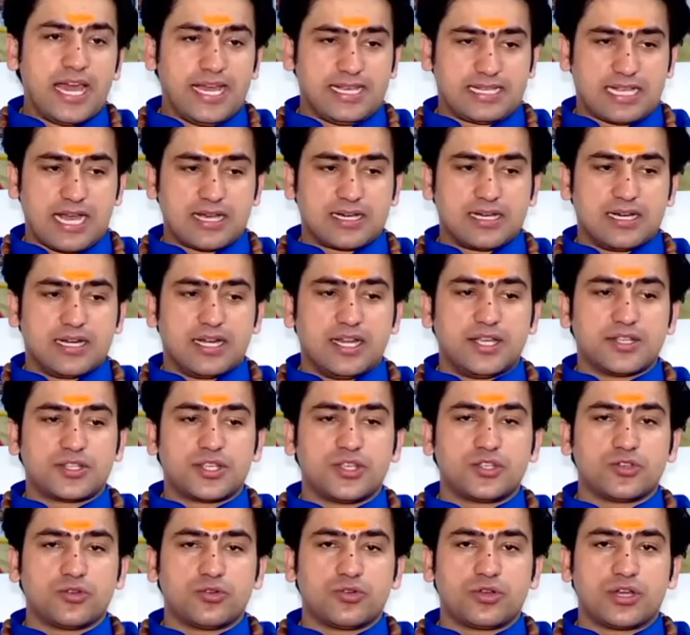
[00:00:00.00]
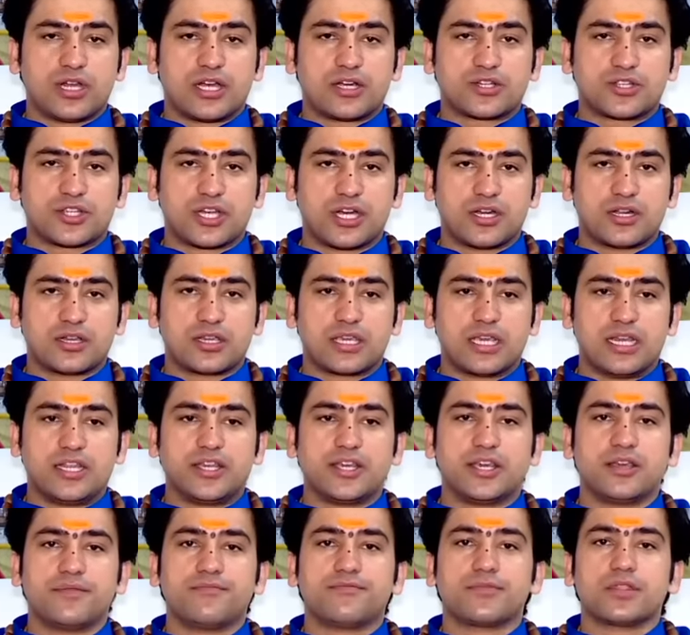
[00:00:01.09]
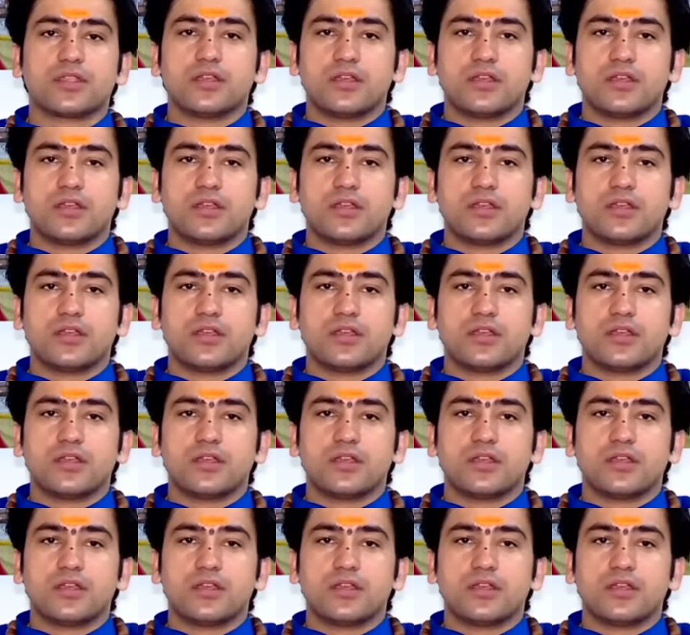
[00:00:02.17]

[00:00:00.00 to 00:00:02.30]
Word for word: ऐसा करने से जो रक्षण के लिए